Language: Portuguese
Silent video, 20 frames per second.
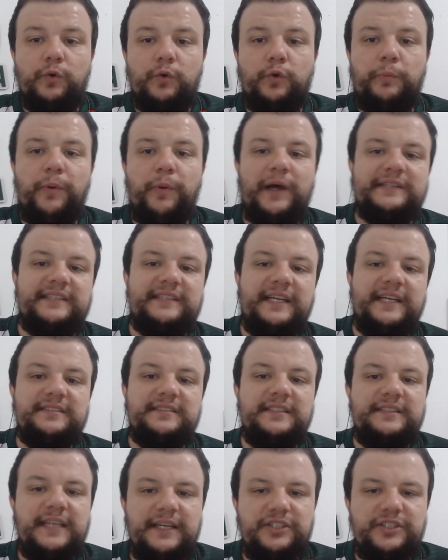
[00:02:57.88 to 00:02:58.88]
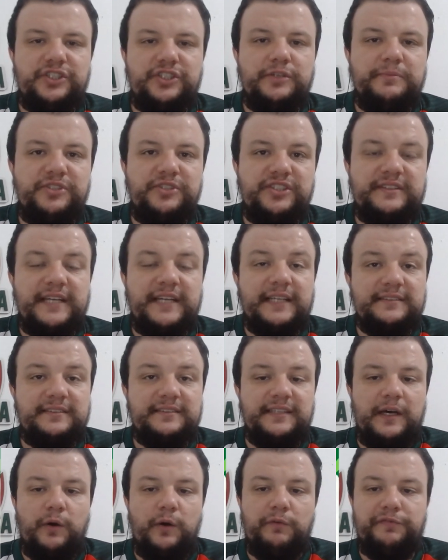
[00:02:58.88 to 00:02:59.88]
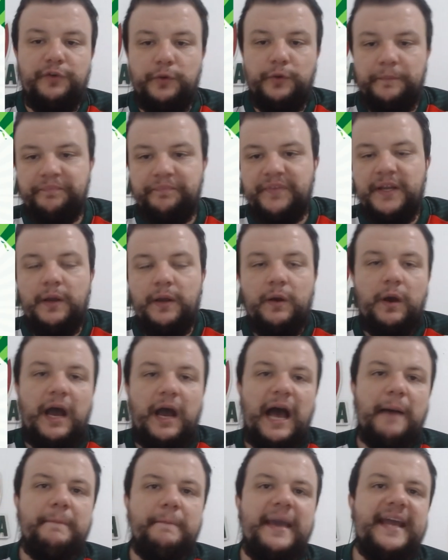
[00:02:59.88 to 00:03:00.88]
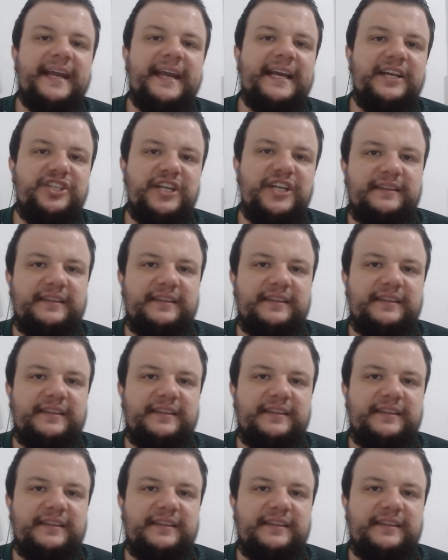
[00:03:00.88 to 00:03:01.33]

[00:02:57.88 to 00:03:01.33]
grupo A3 que tem times de tradição, viu? América de